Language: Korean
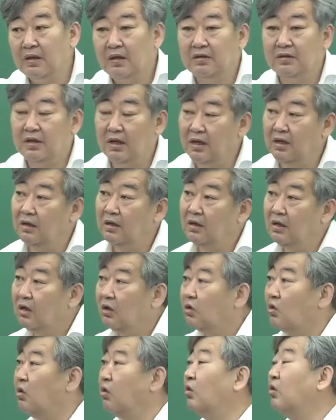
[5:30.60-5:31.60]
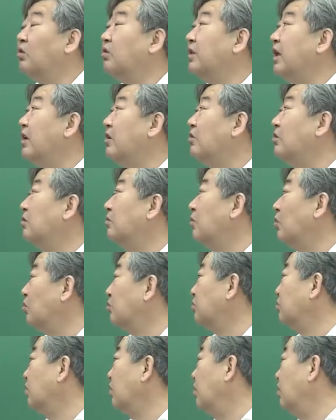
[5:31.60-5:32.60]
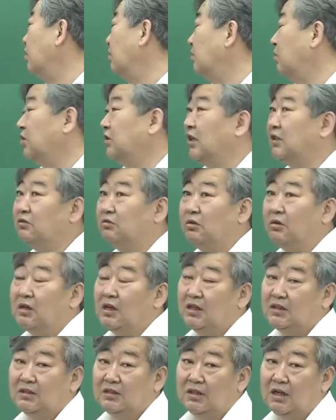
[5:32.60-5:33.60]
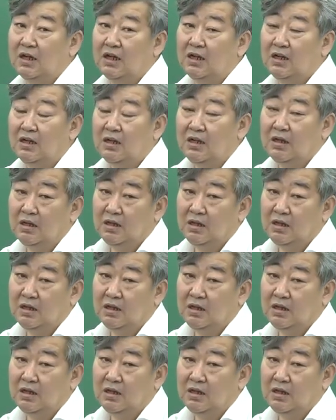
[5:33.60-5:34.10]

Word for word: 근데 그 내용을 모르고 포장교육이라든가